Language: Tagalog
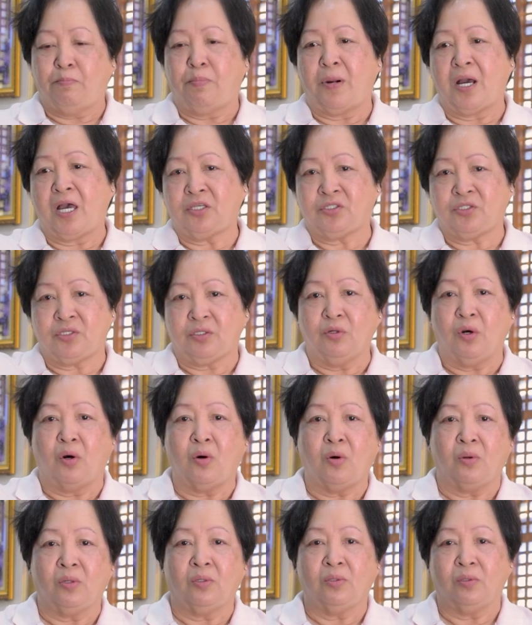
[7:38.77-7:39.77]
Pass,
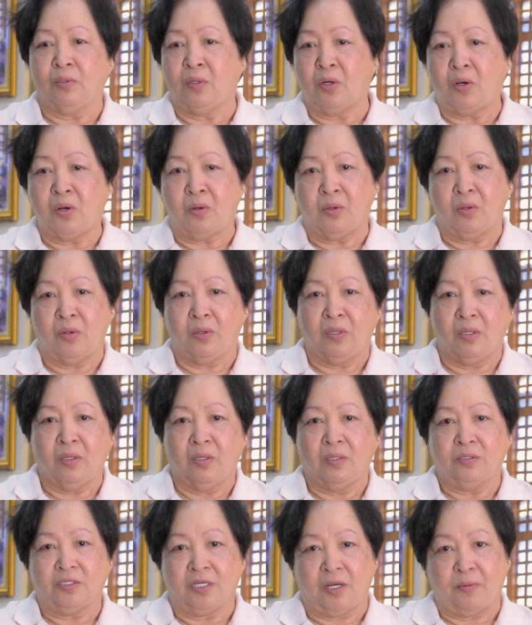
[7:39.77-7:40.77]
go, go.
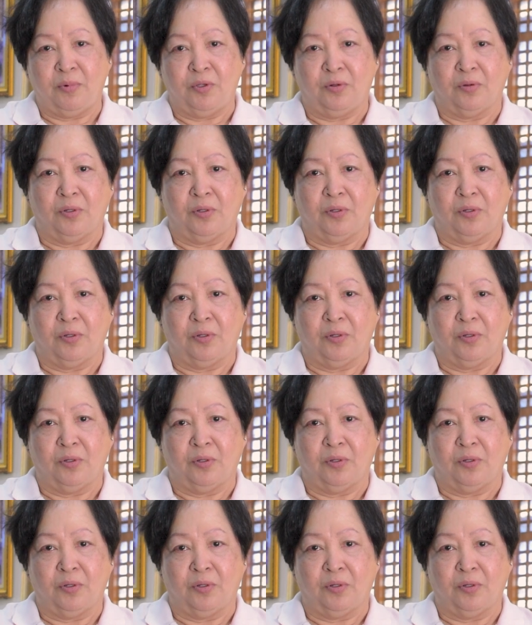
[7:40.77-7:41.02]
Sabi